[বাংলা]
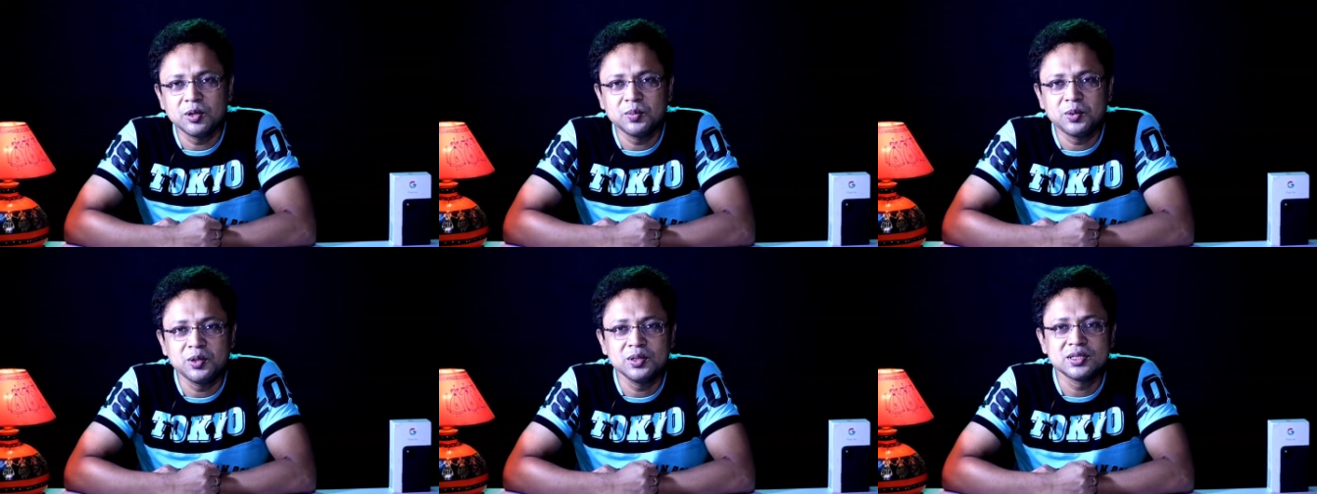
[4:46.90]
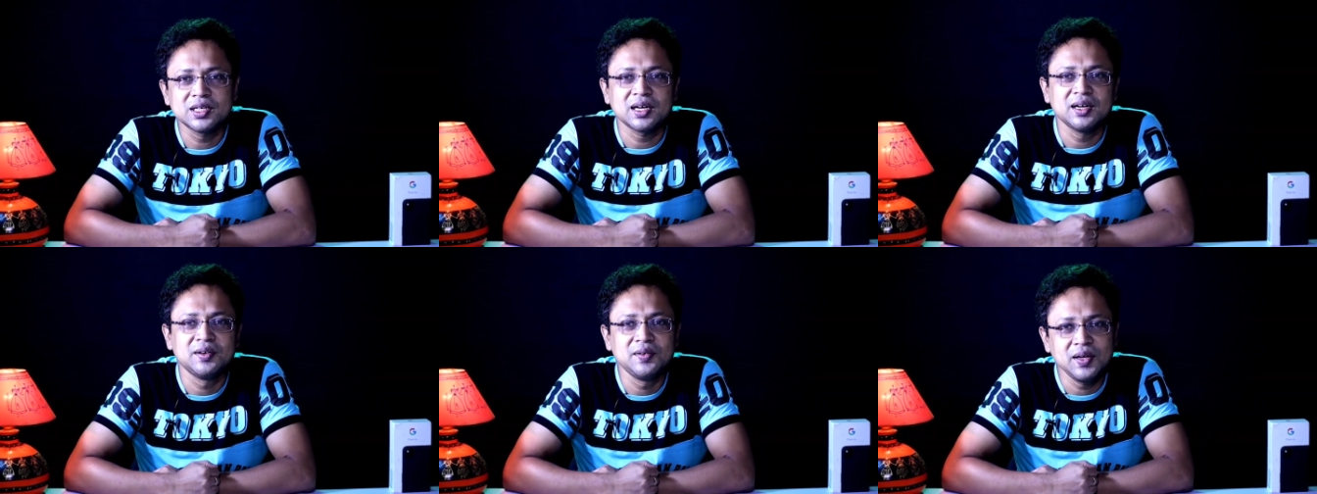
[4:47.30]
পরের খবরে
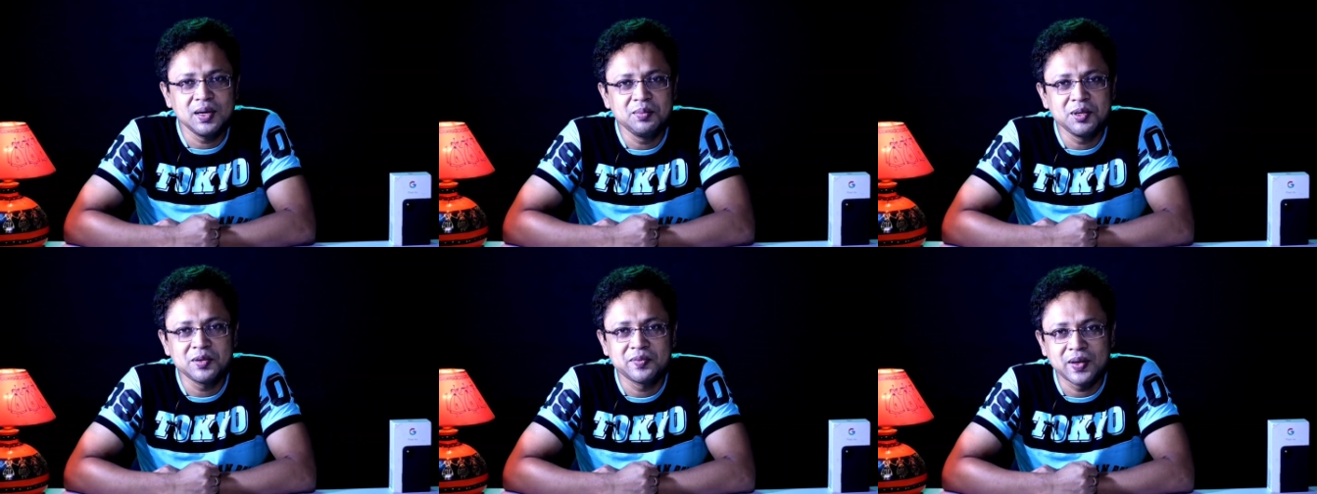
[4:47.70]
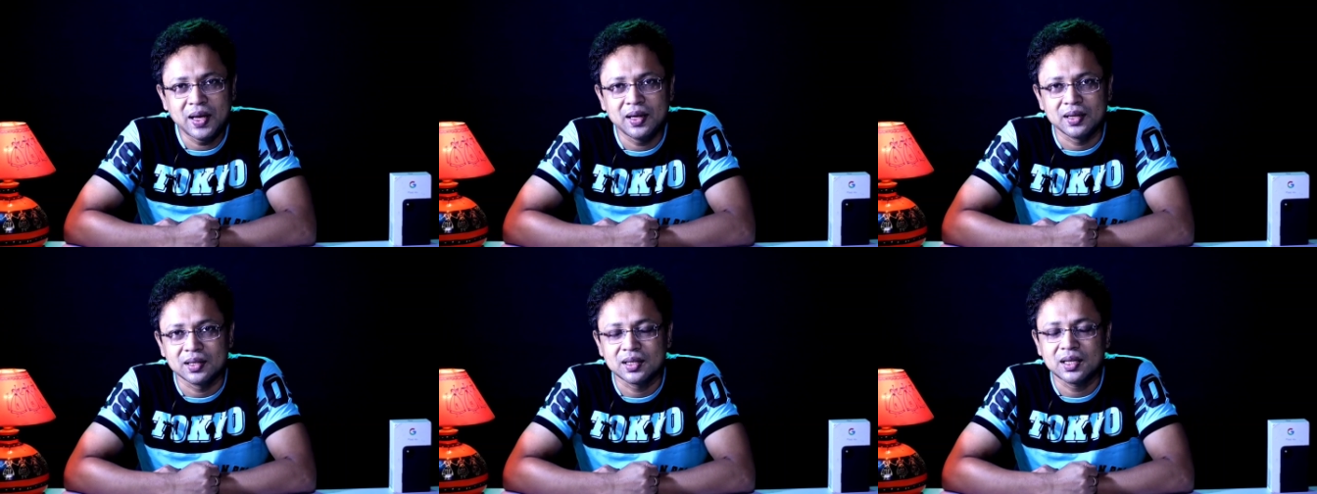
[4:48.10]
বলবো যারা
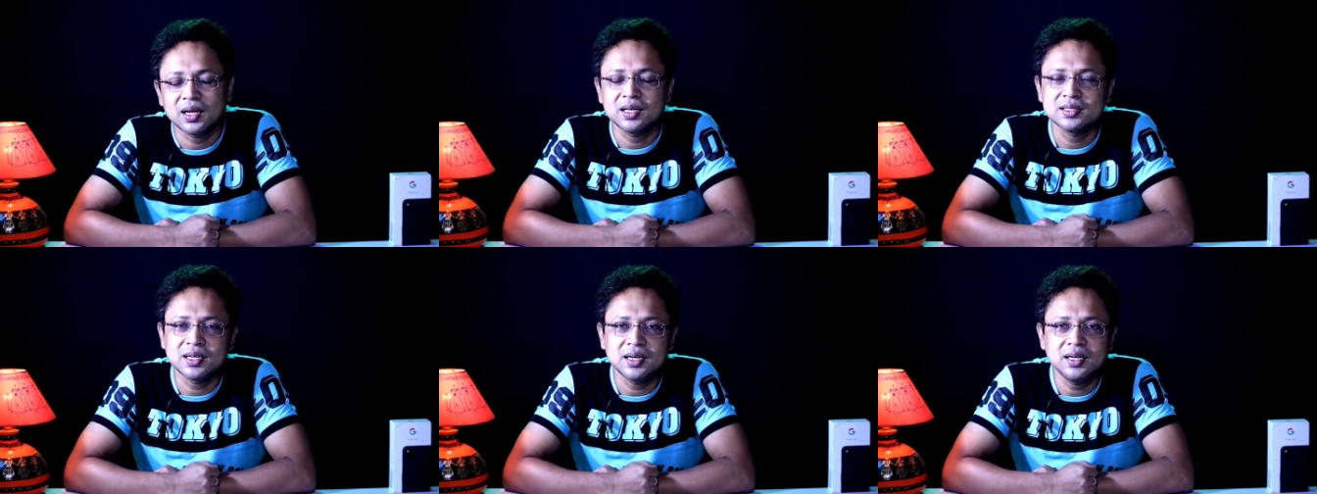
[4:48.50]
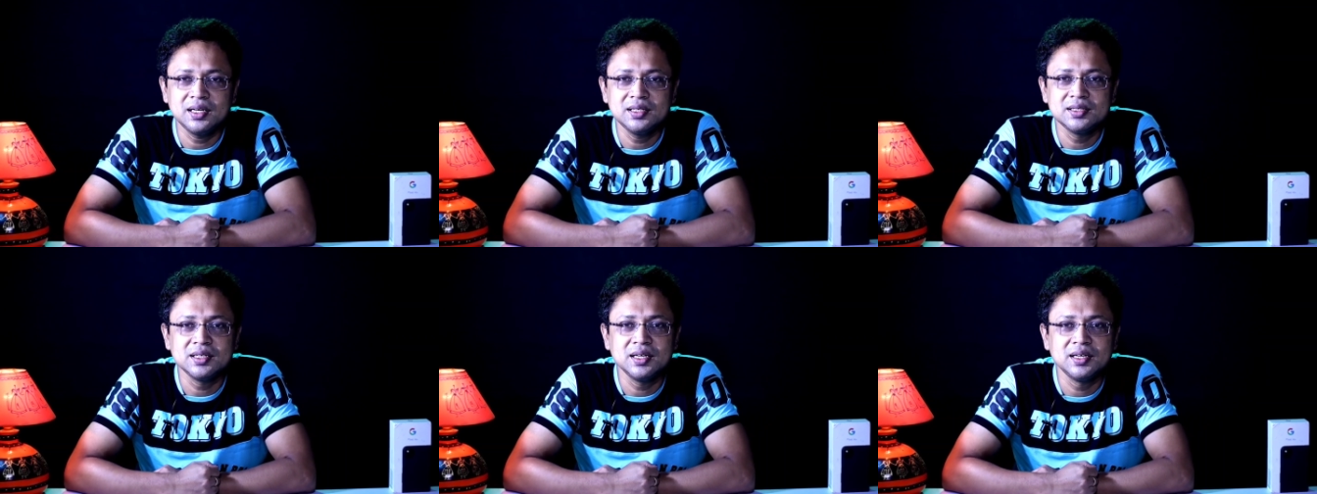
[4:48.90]
রিয়েলমির ফ্যান
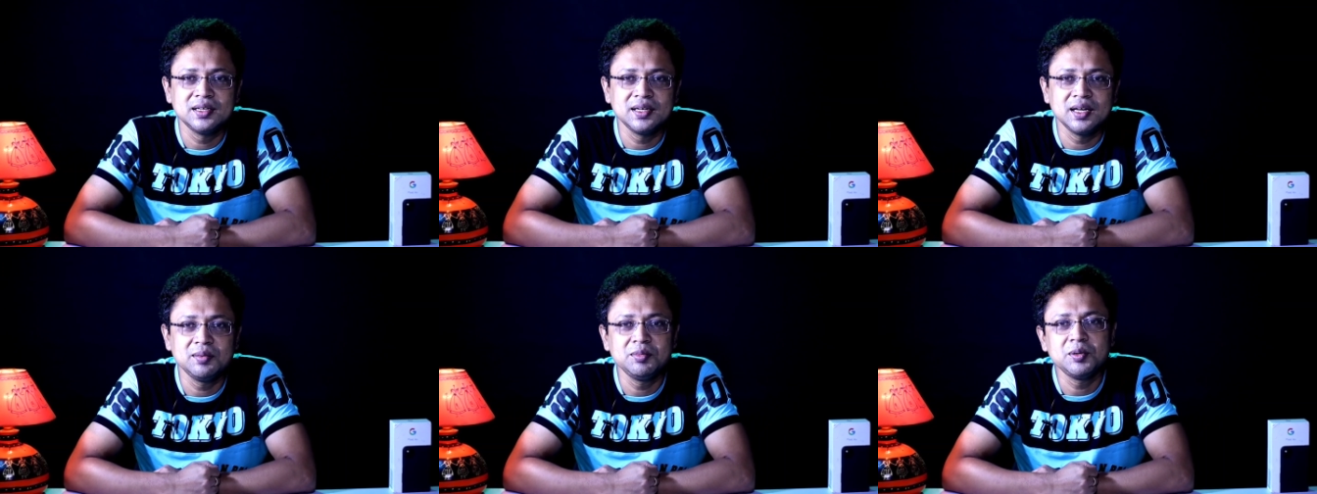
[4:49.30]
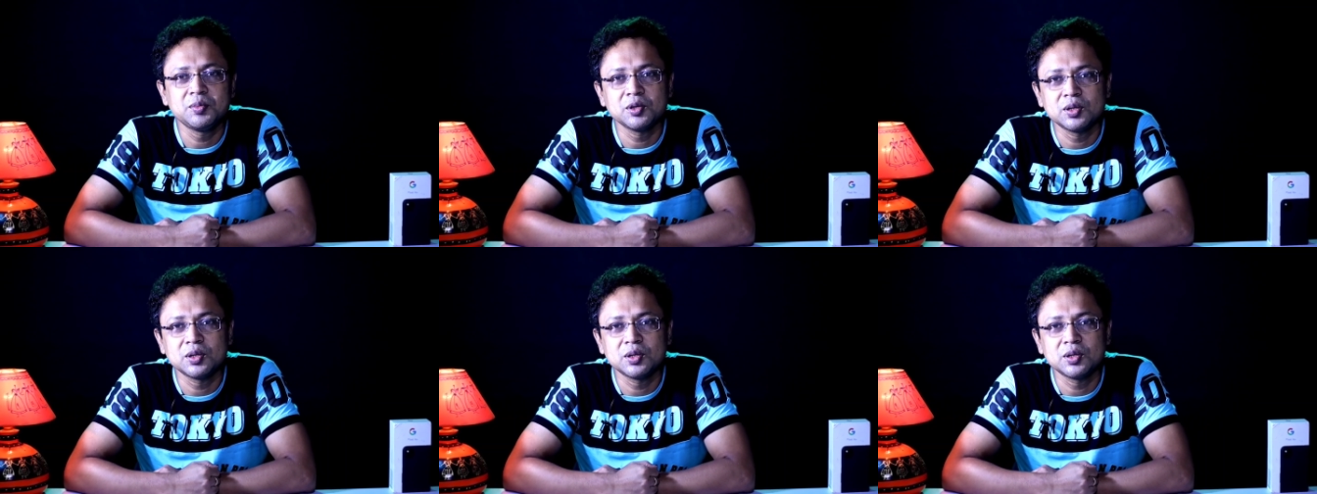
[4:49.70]
তারা জানেন যে